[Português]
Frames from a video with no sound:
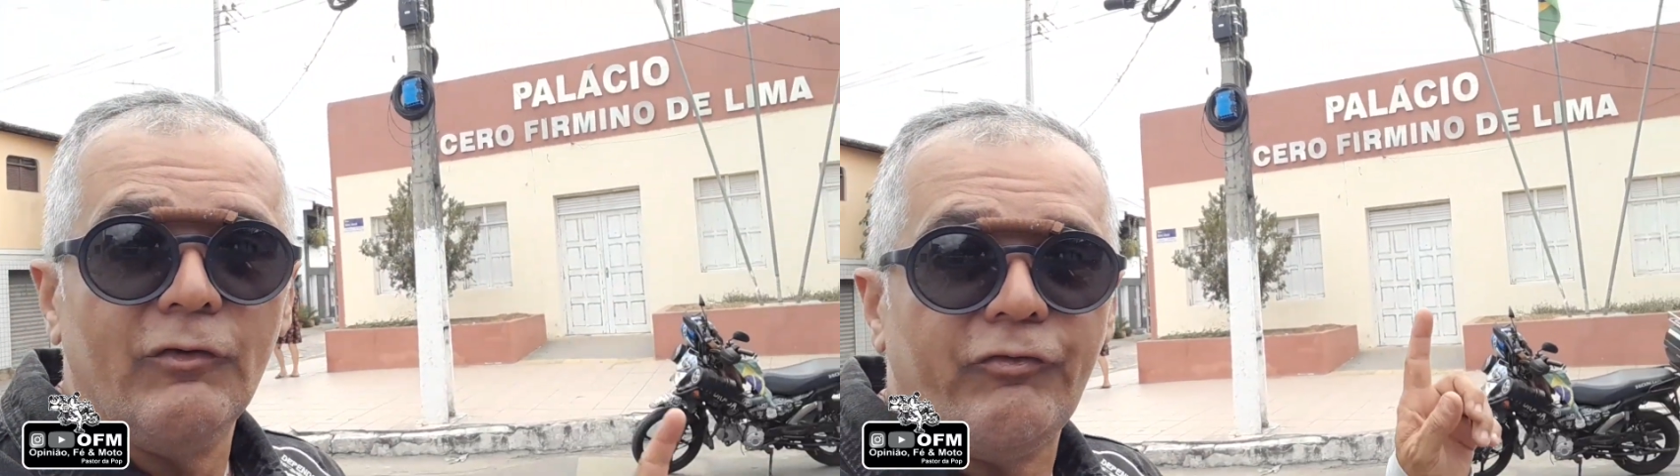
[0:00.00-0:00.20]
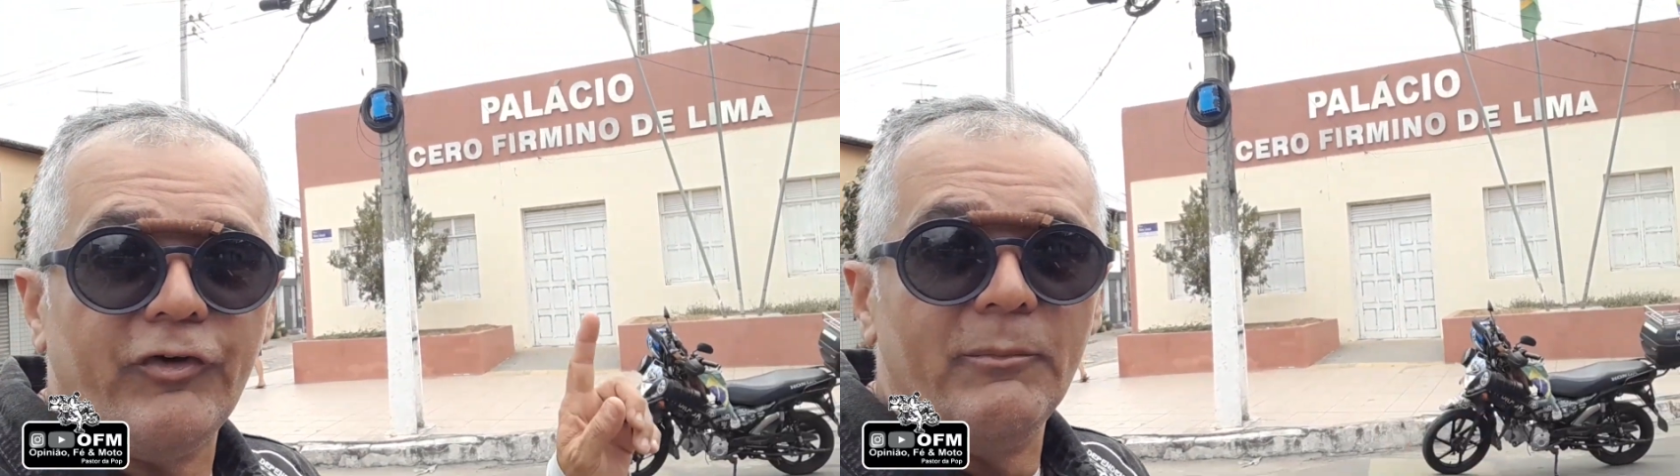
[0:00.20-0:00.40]

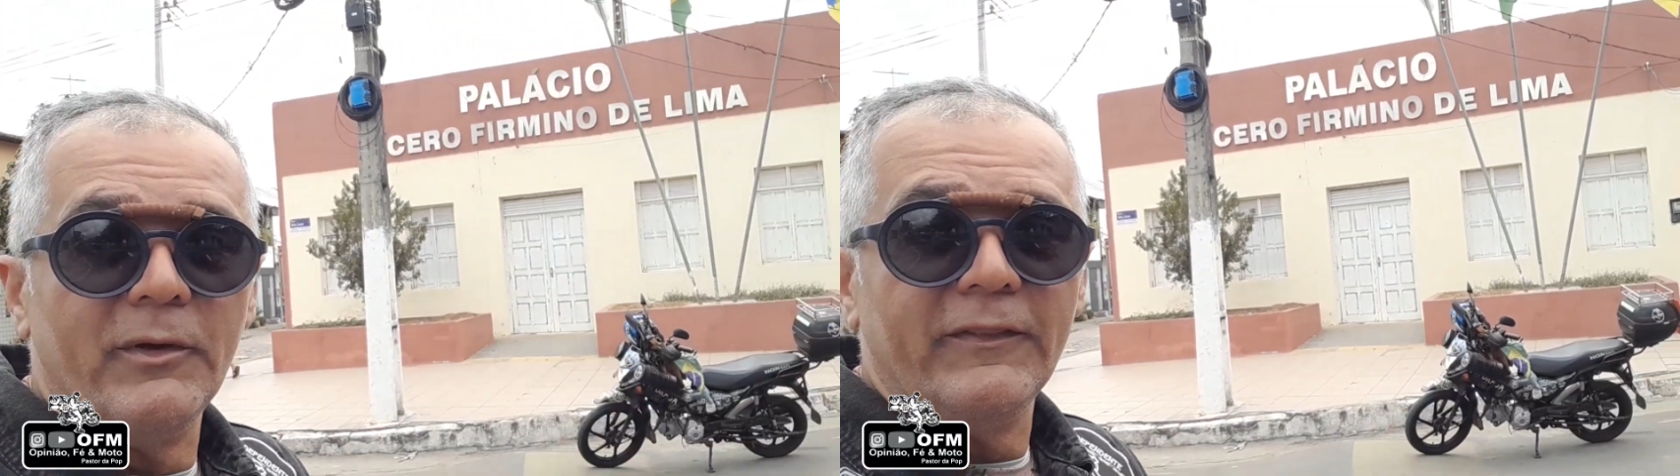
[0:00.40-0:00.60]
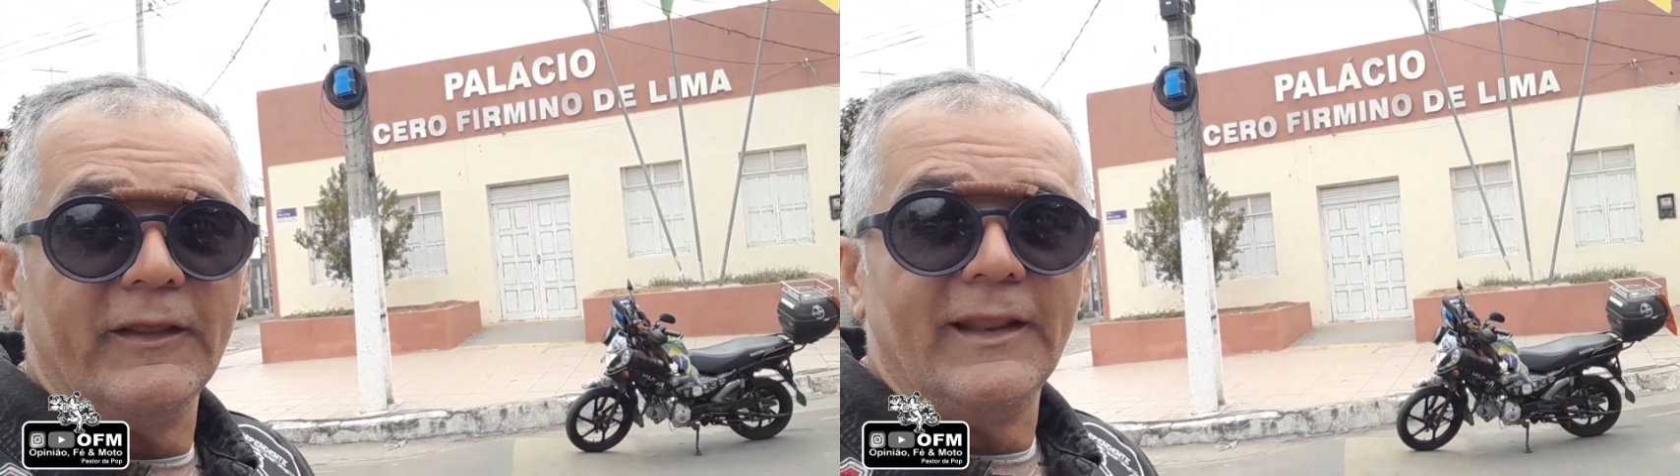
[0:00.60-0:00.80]

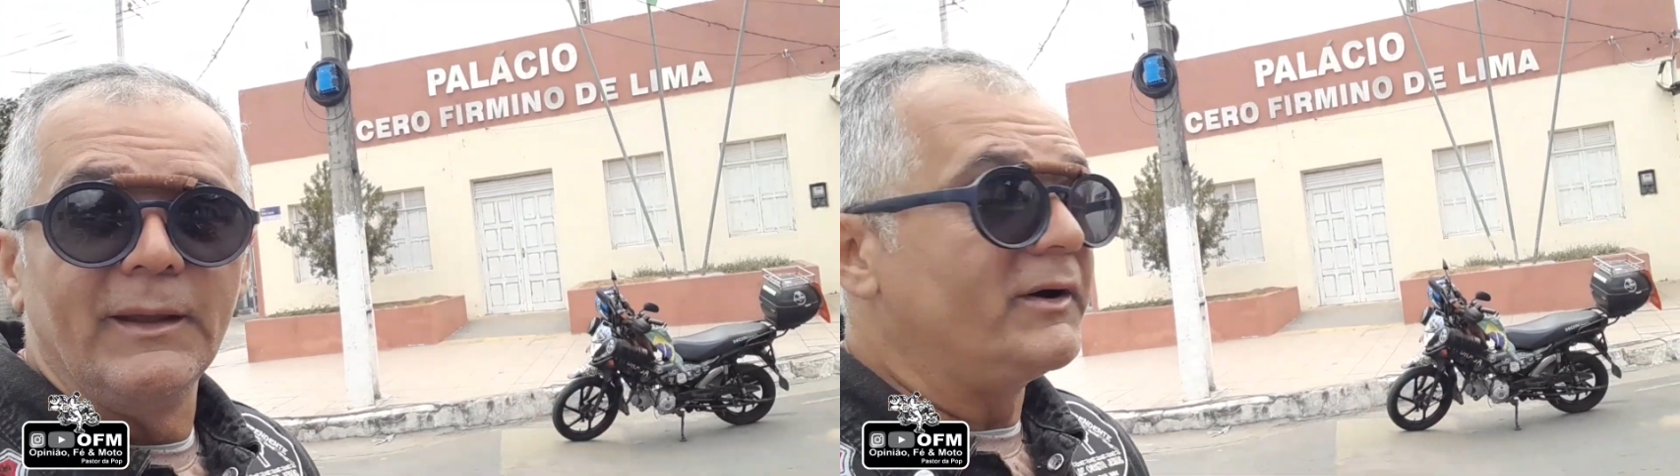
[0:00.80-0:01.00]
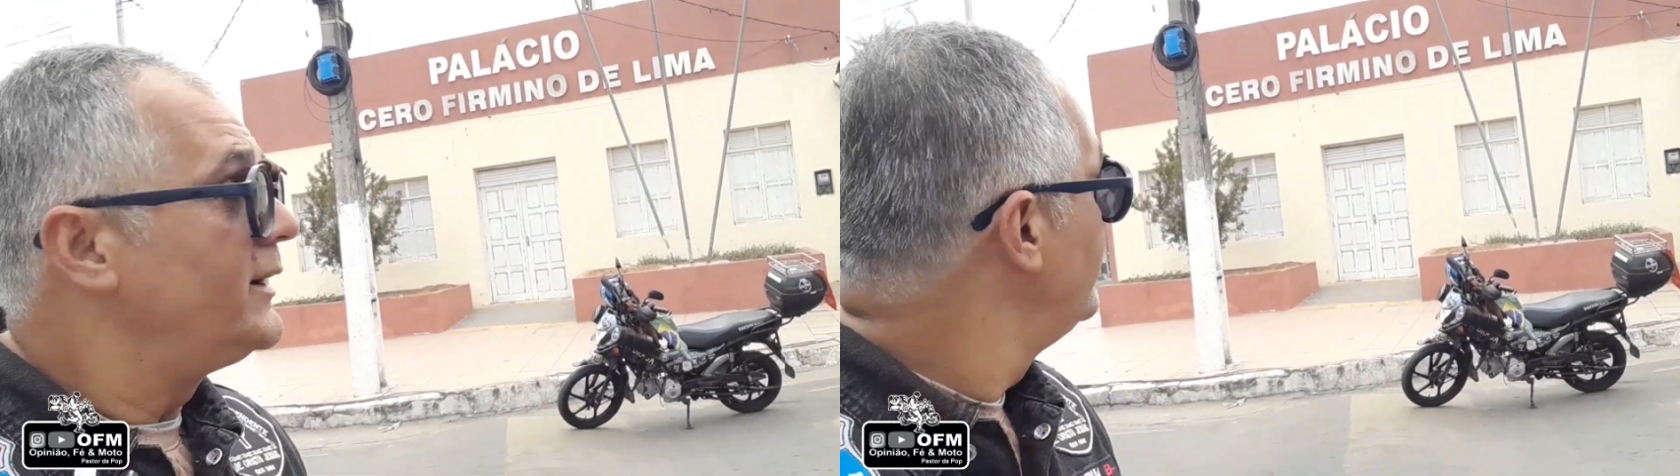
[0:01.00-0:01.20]
Firmino de
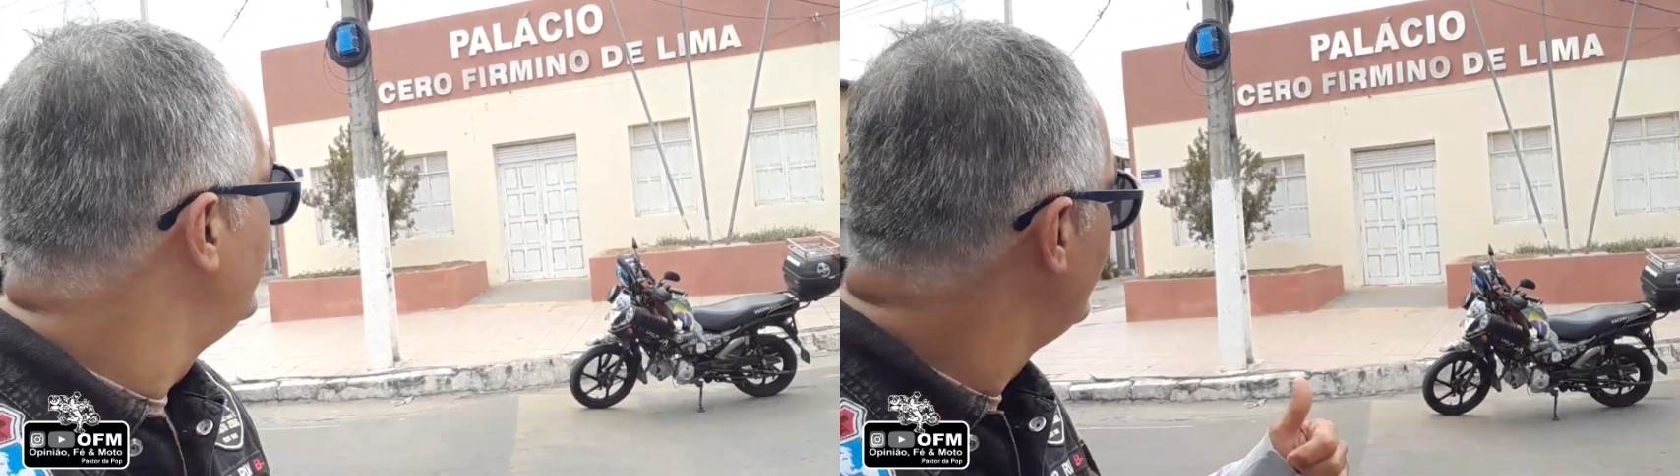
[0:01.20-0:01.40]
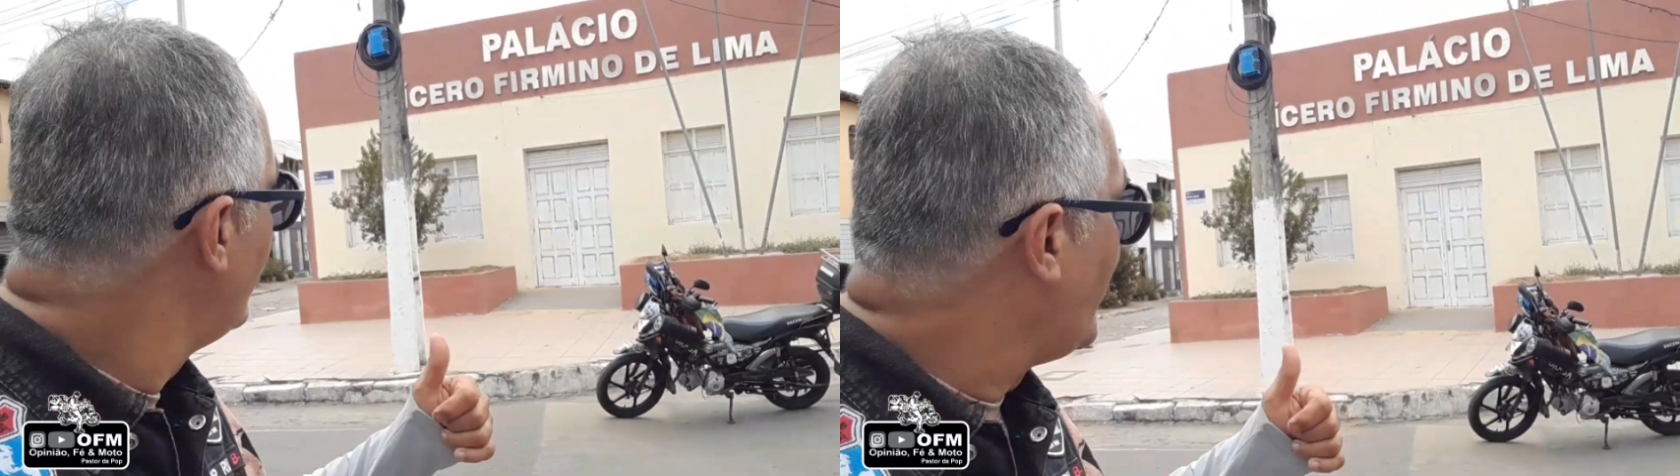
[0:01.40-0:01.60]
Lima,
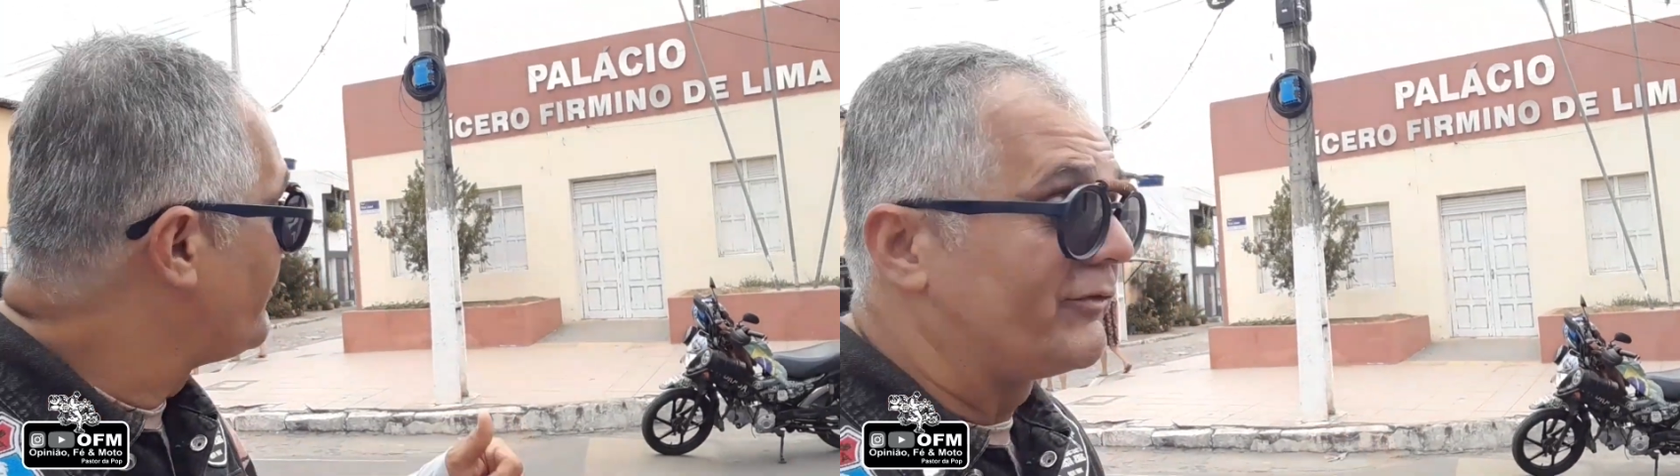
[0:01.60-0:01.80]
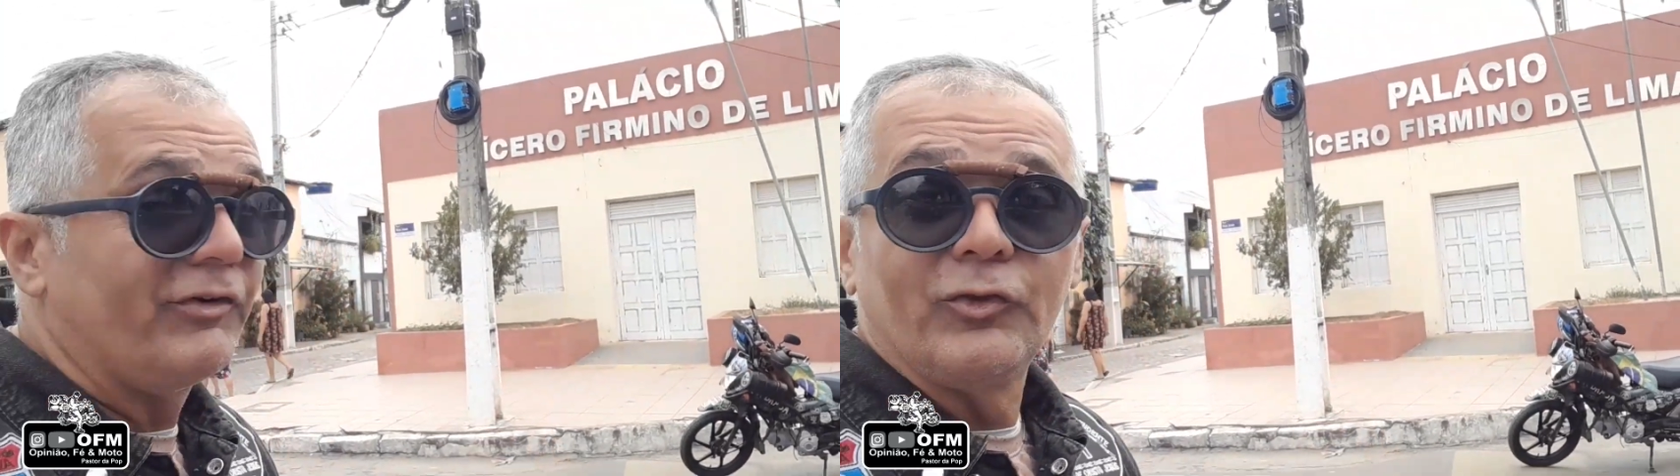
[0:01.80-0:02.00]
a
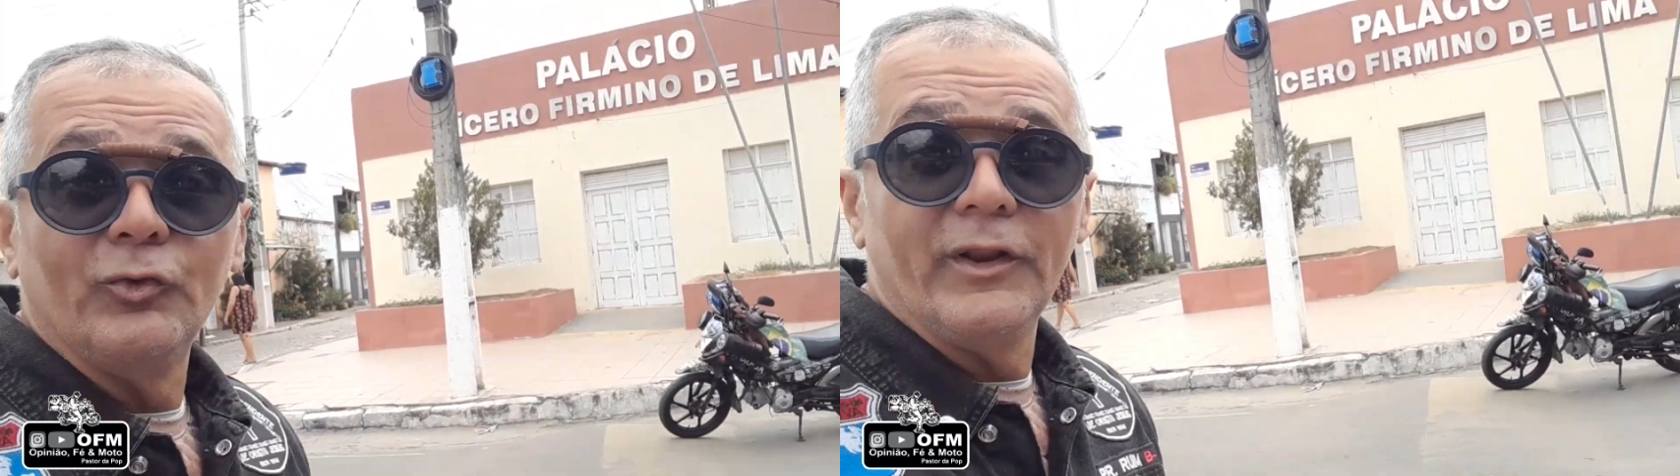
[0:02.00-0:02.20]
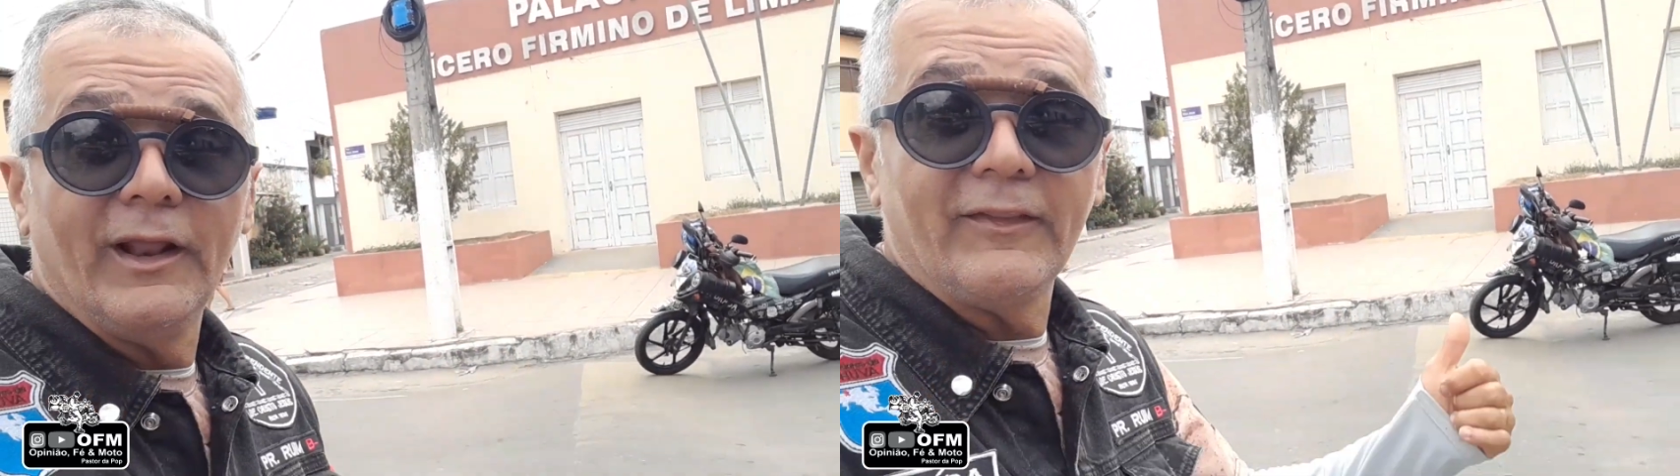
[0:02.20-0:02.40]
prefeitura